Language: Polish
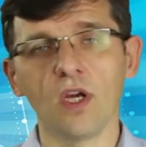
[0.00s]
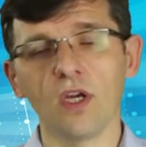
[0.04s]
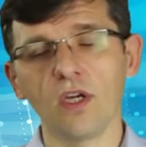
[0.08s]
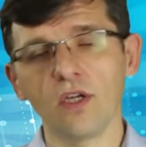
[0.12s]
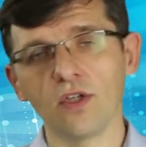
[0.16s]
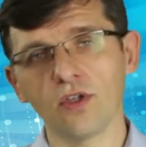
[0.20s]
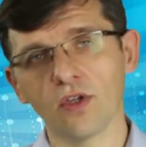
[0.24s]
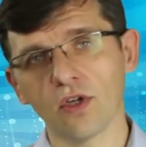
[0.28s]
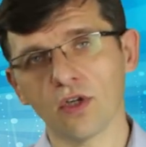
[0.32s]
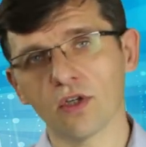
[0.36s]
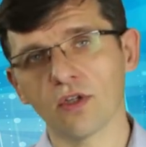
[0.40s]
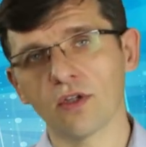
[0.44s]

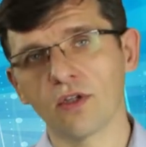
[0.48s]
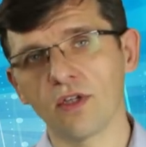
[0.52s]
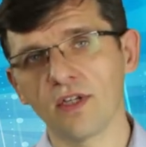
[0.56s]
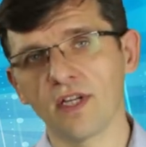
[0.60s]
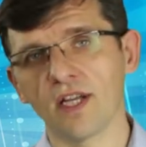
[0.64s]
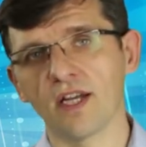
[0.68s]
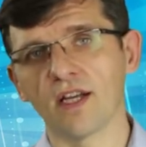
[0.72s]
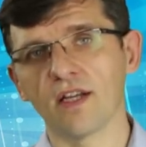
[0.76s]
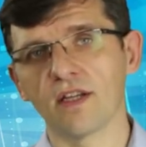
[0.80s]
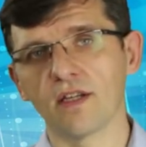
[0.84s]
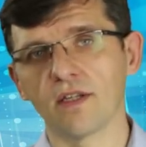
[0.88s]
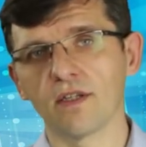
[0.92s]
I to
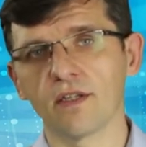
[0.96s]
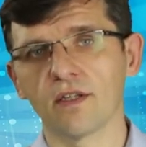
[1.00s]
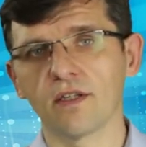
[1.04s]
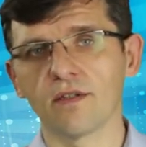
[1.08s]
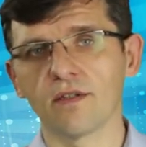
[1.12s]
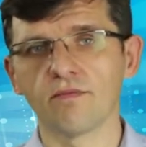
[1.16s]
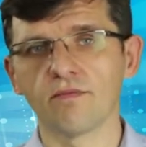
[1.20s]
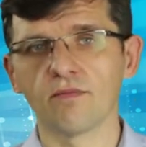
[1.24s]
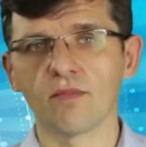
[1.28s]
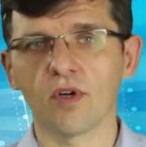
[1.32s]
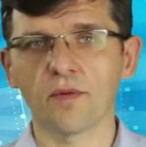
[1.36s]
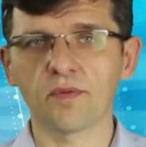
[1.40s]
tyle e,
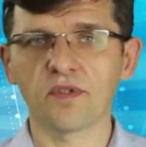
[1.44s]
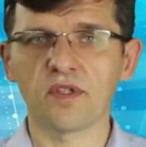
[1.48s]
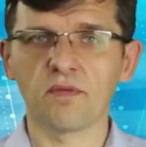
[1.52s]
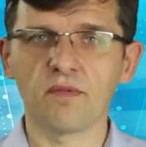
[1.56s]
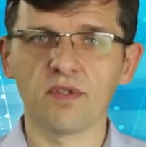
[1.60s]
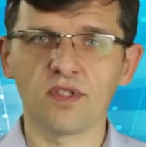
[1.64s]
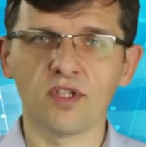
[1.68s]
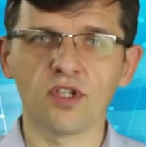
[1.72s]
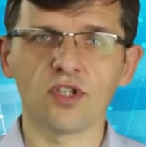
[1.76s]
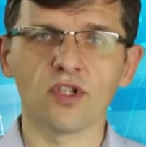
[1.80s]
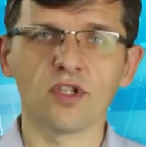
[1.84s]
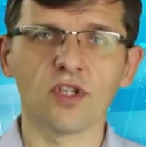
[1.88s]

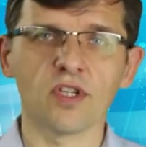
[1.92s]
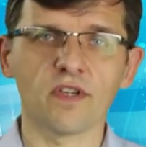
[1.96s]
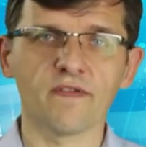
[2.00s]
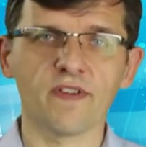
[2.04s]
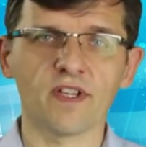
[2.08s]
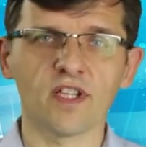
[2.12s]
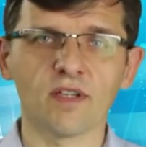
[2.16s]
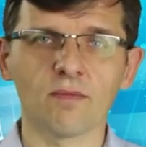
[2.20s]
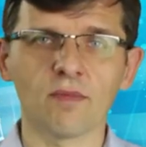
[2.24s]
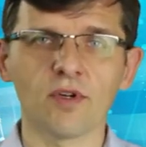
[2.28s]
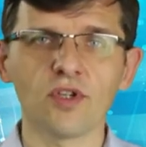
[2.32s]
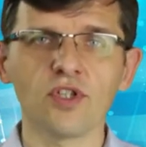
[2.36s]
optymistycznych
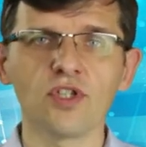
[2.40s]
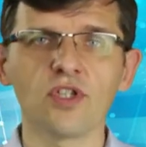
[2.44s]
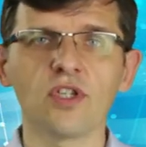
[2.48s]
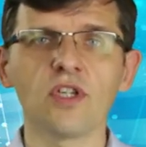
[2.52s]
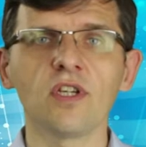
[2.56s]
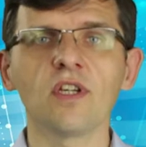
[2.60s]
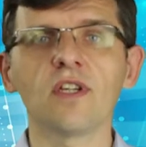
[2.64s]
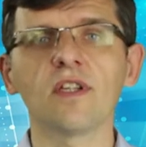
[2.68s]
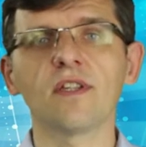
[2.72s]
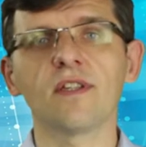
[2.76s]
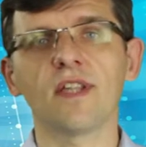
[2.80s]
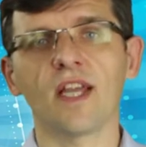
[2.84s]

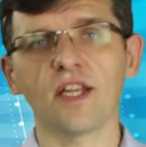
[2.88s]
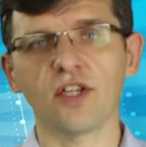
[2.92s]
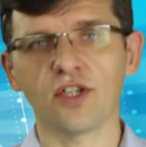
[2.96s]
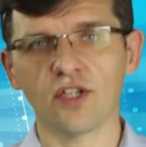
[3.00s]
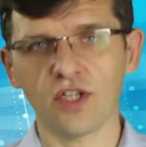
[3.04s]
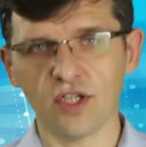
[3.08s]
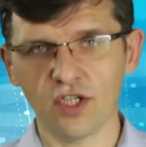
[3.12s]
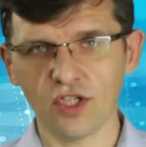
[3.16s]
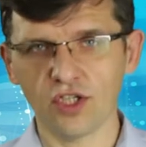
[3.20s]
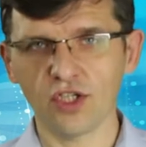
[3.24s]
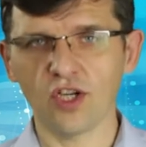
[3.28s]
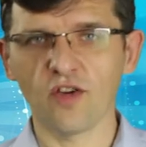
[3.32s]
wiadomości.
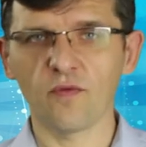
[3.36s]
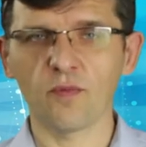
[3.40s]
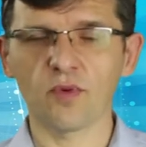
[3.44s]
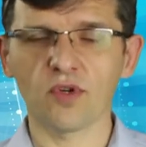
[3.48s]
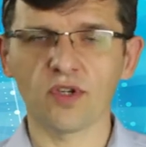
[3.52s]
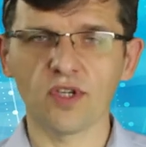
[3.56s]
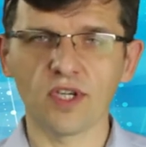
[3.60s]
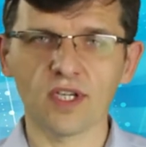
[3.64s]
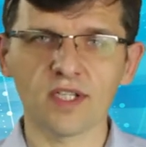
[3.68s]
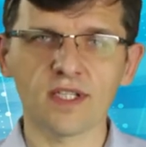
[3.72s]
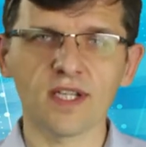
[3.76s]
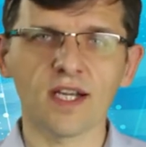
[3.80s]
Najczęściej w
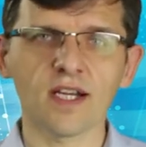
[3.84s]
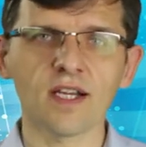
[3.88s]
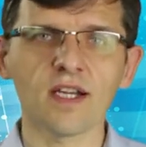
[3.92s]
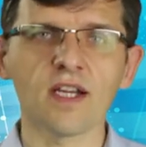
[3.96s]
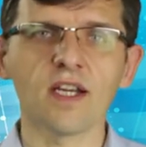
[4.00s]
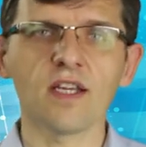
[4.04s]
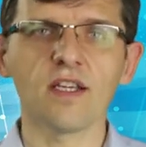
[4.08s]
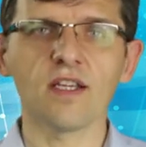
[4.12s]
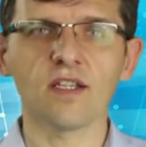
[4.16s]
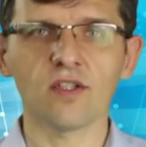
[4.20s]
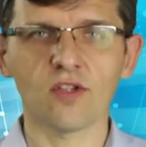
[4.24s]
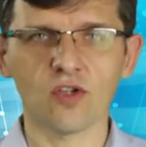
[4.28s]
projektach
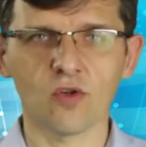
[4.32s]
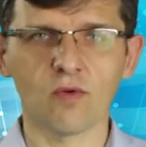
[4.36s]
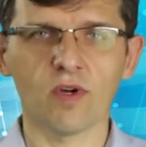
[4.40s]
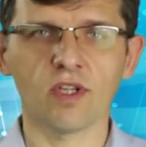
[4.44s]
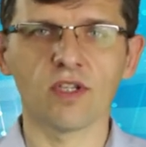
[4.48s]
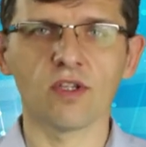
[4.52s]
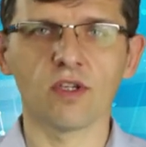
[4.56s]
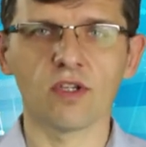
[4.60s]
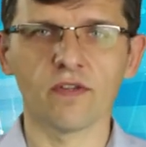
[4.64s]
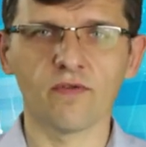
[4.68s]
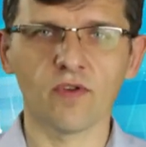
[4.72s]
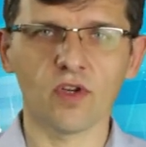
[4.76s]
jest
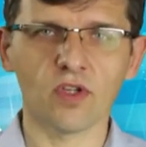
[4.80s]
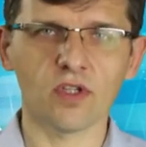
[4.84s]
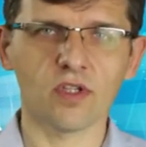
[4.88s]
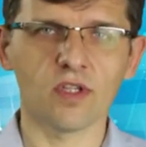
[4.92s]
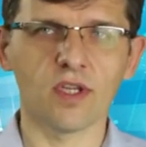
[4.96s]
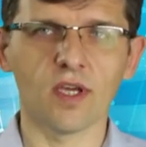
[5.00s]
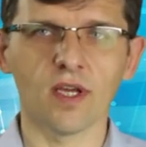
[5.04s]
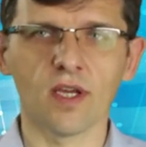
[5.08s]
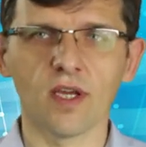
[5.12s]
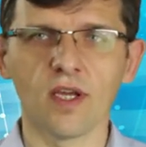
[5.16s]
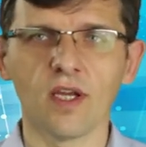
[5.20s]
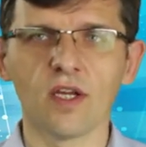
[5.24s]
dokładnie
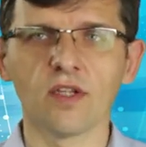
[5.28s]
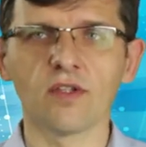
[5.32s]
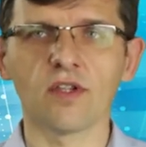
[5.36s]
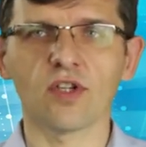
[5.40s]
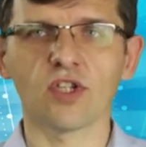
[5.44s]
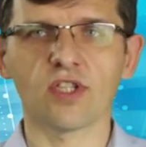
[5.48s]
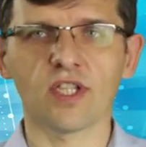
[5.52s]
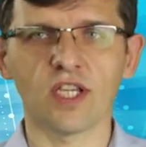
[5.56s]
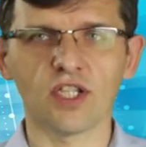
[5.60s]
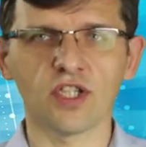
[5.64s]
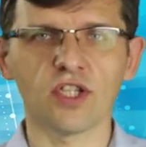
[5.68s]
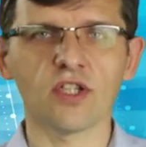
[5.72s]
odwrotnie
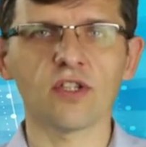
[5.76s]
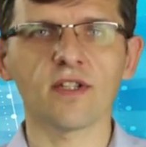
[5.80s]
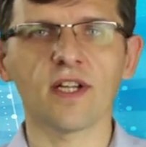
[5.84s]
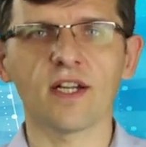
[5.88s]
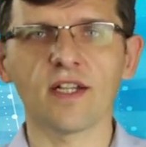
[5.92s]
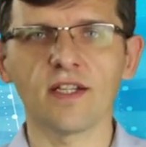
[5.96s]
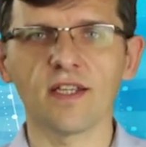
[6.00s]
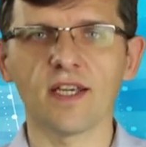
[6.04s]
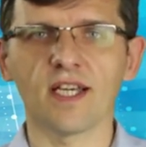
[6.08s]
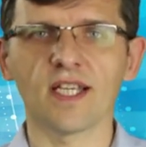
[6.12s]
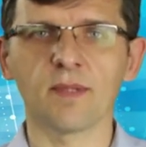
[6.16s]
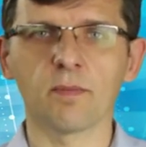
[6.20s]
znaczy ta zielona
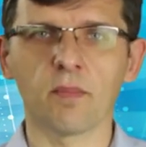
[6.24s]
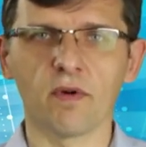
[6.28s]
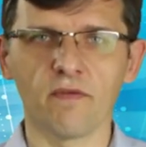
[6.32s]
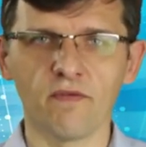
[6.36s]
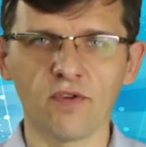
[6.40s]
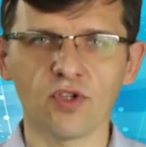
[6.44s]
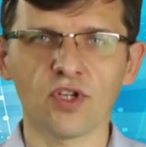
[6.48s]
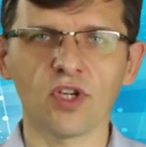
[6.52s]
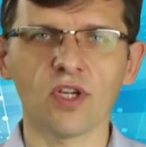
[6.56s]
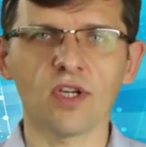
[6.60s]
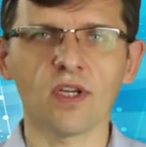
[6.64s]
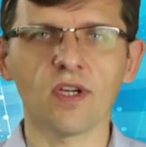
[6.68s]
linia jest
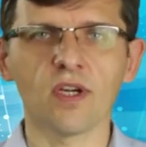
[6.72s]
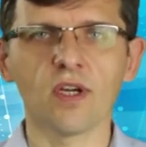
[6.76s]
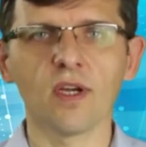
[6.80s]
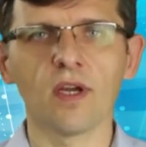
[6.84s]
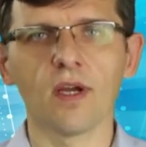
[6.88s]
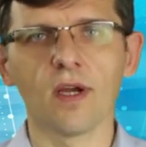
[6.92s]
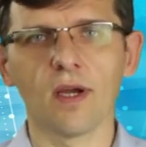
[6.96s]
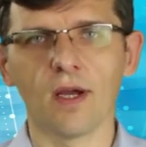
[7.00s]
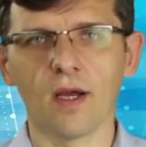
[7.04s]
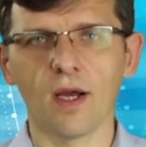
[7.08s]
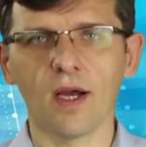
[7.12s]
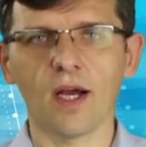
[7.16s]
powyżej,
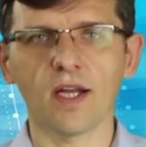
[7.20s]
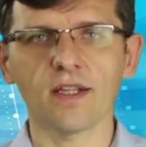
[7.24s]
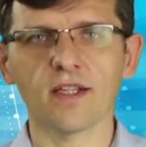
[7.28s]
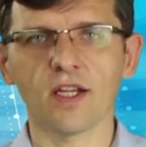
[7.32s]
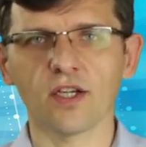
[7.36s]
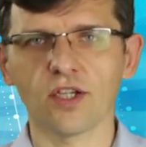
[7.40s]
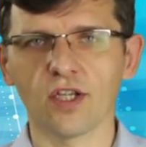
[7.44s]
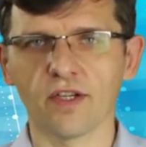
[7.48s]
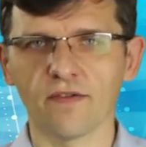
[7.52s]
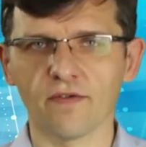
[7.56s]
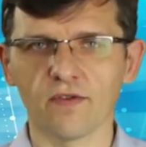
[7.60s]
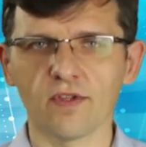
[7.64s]
a
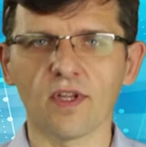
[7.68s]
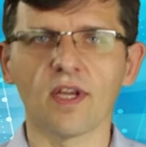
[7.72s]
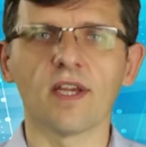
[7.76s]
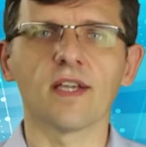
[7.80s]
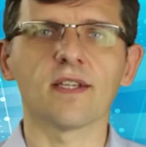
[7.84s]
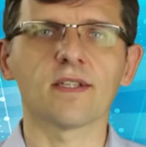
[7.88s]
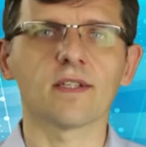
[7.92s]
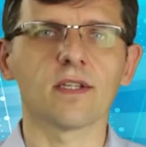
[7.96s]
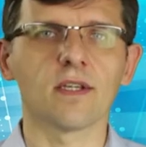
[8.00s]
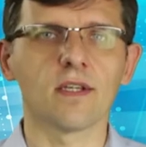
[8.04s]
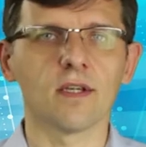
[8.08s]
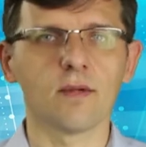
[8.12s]
ta czerwona
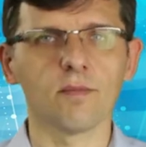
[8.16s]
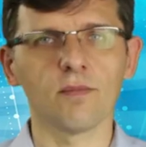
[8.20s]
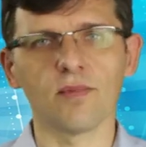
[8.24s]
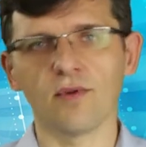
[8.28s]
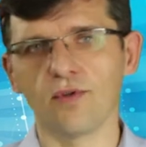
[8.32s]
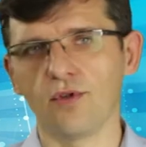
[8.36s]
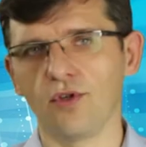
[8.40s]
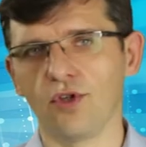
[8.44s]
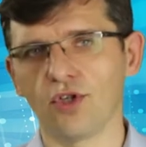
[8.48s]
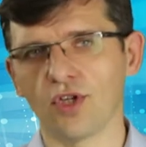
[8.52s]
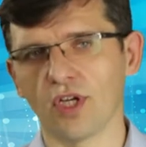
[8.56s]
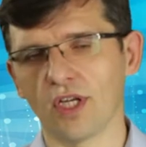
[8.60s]
jest
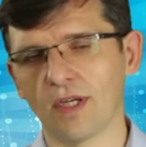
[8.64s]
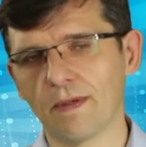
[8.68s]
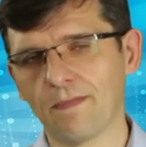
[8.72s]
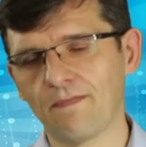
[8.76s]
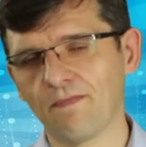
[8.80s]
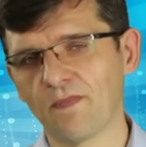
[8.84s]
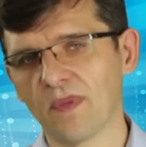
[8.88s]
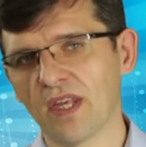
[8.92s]
poniżej.